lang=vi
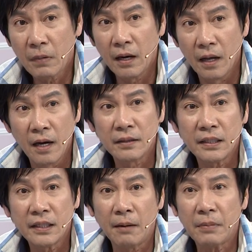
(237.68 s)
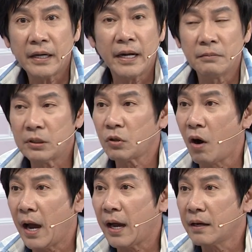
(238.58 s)
nhưng mà lên cái gặp anh em trong
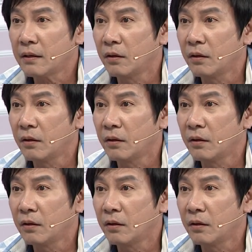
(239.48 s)
đoàn á